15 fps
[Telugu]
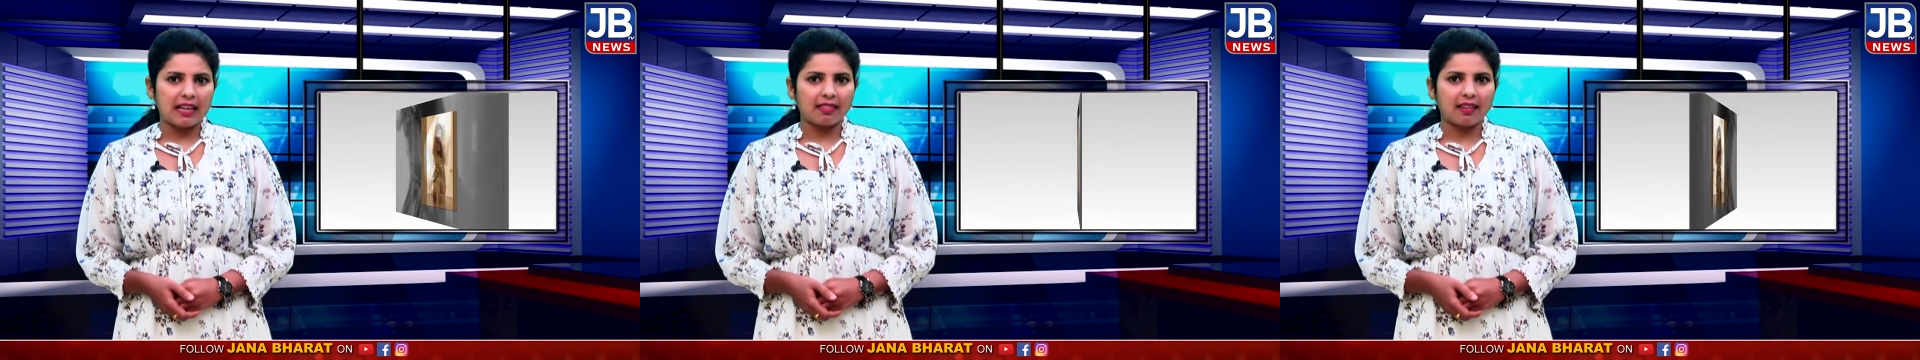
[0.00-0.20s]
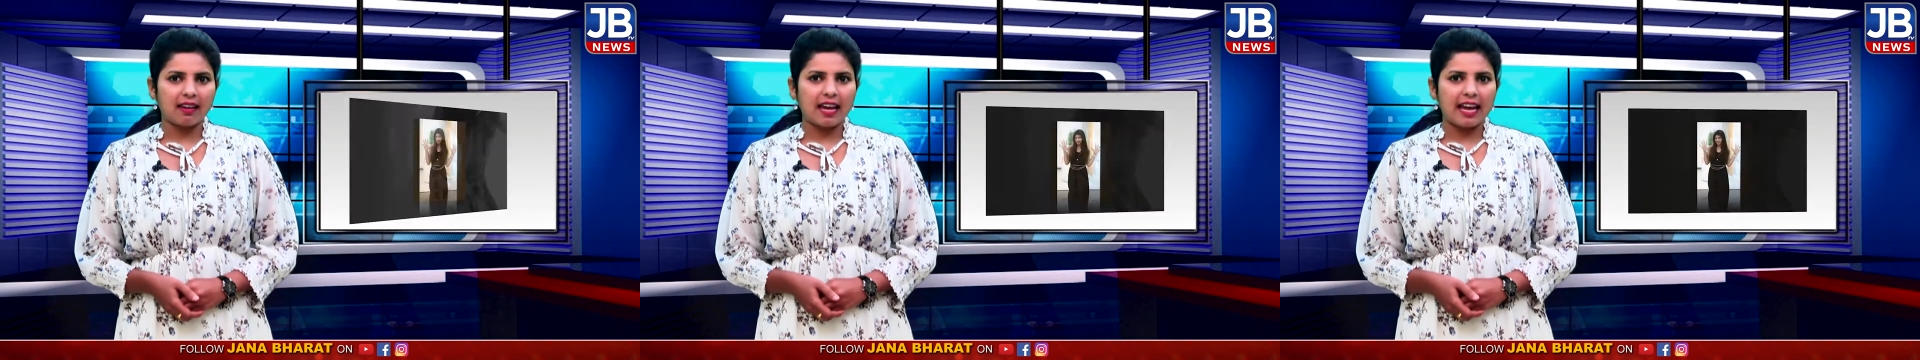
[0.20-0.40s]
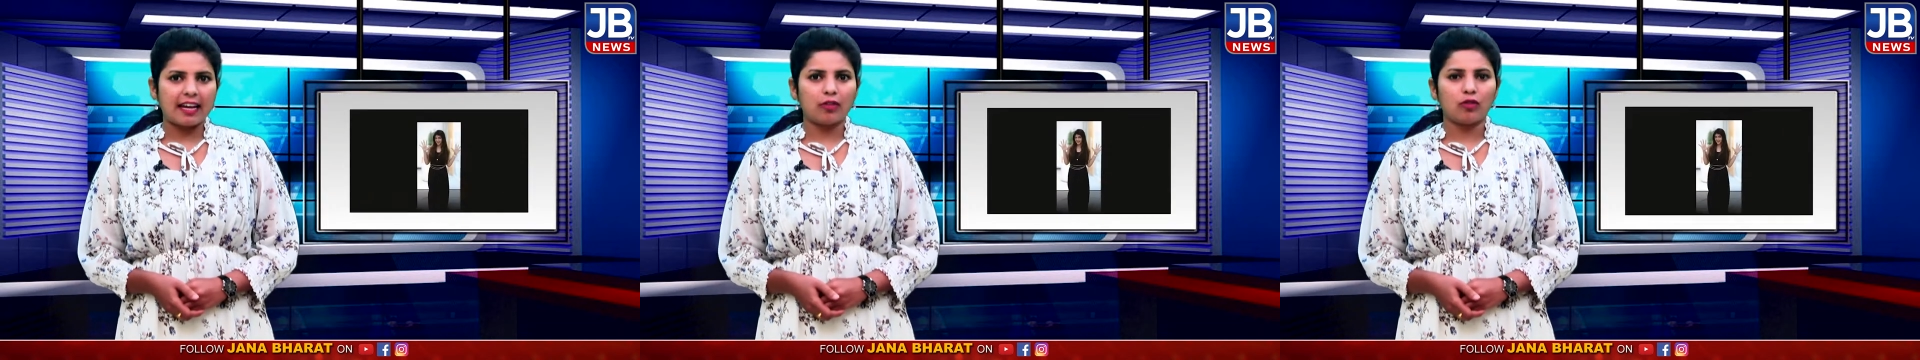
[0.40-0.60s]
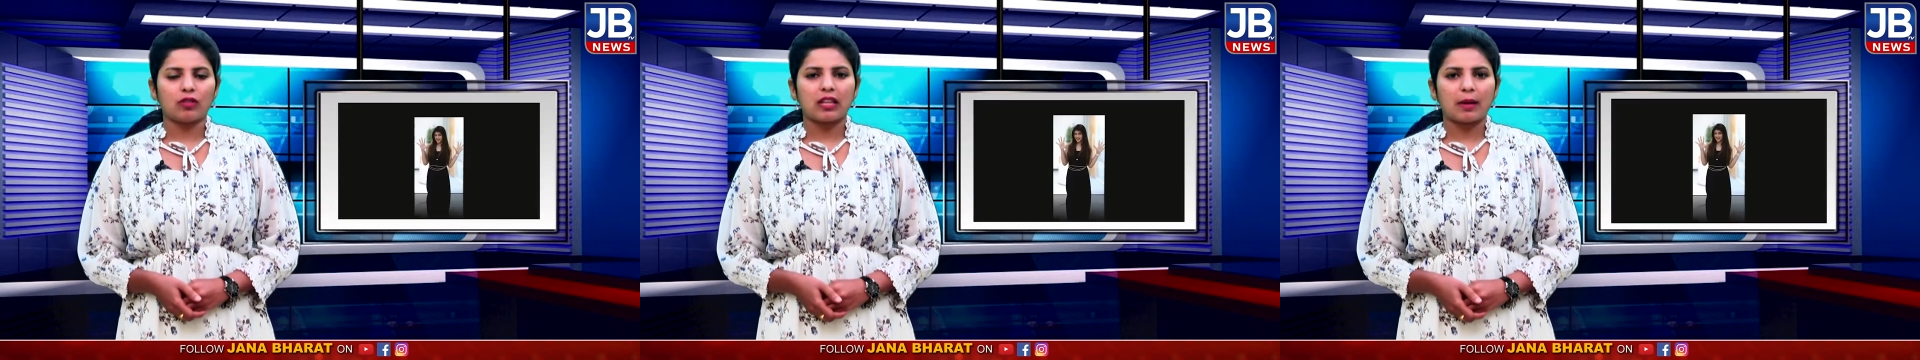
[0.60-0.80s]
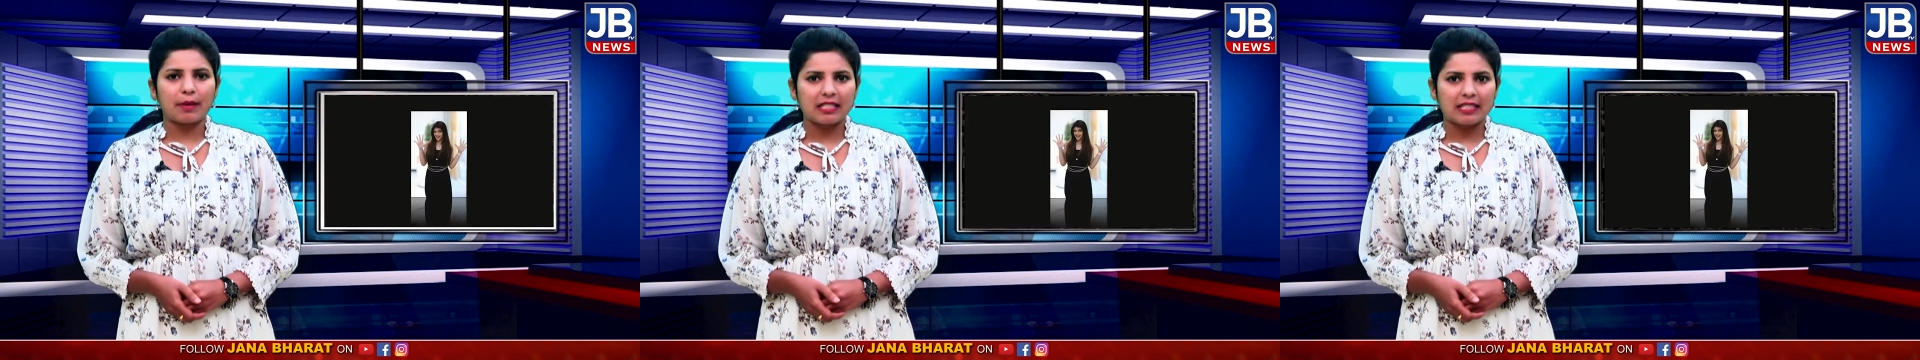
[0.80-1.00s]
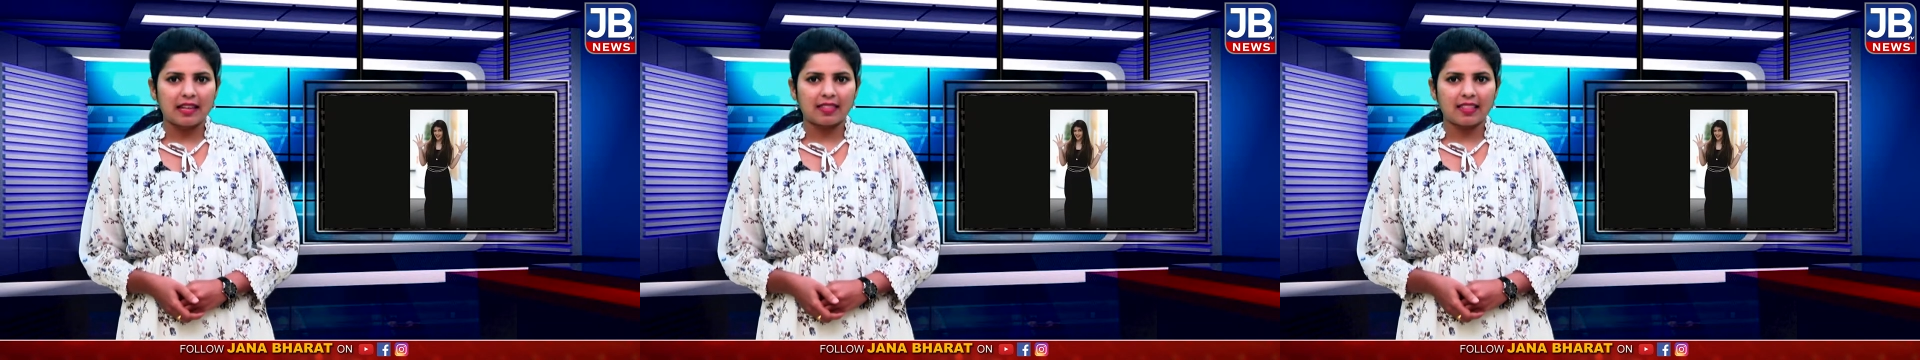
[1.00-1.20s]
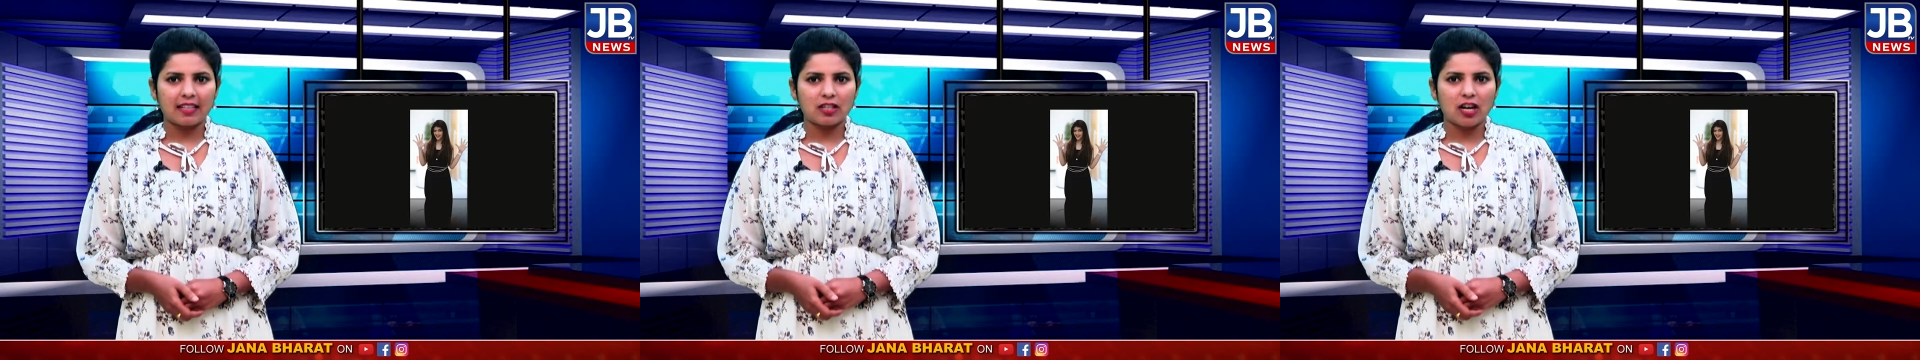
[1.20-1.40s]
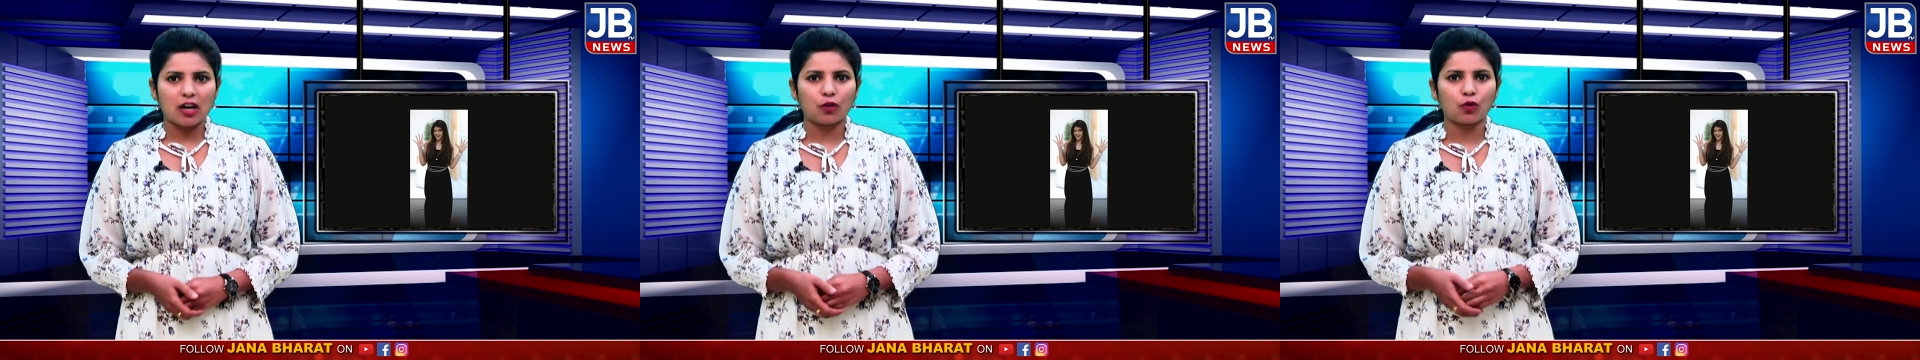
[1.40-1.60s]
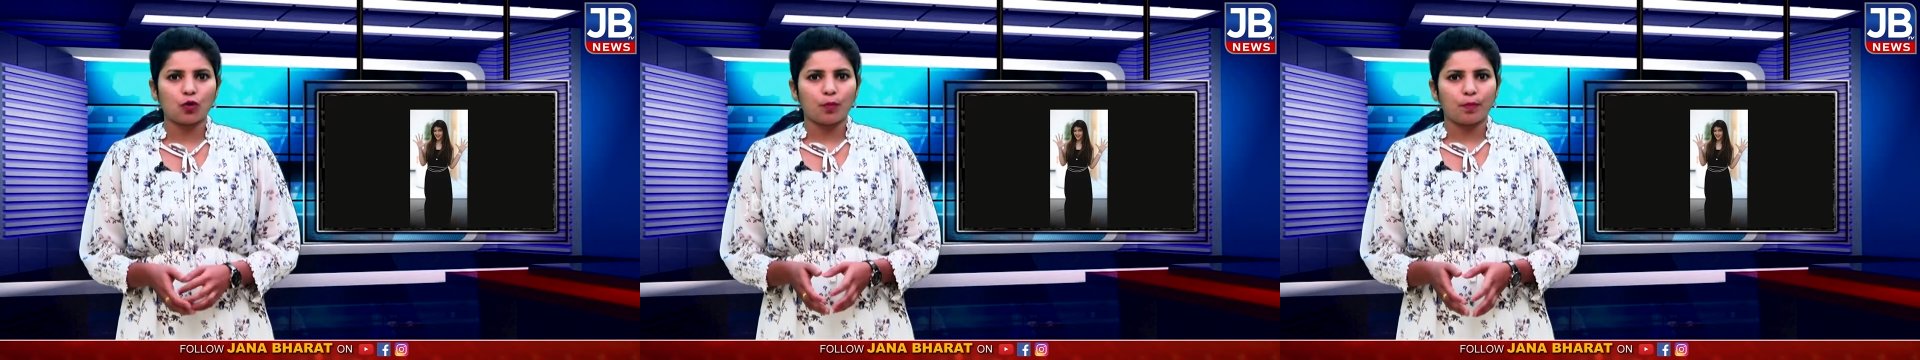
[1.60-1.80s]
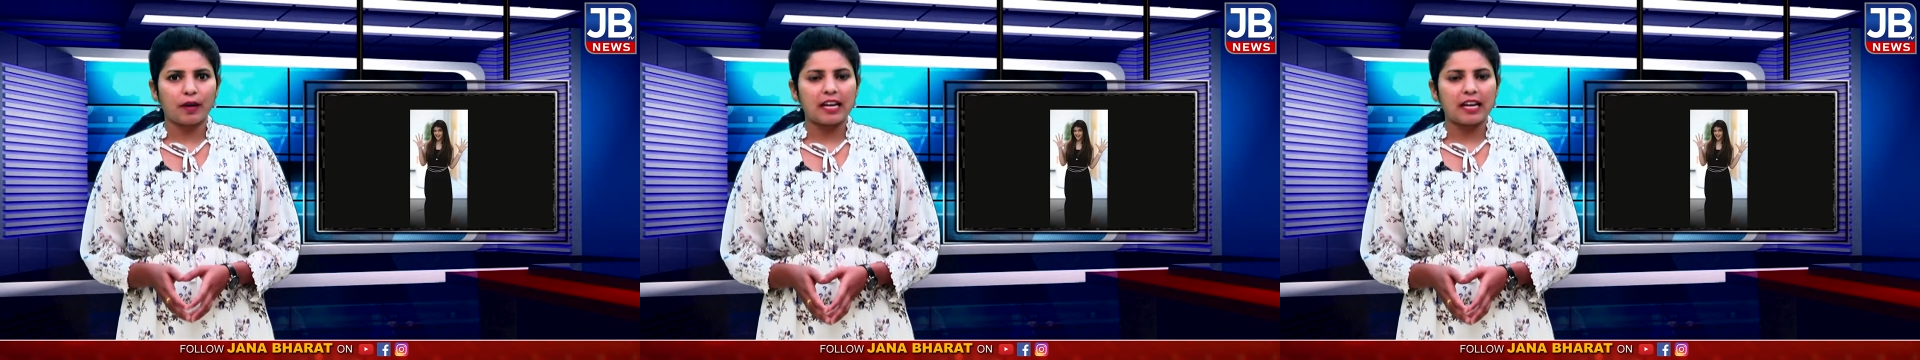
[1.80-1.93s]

కథానాయకులు తమ సత్తా చాటుతూ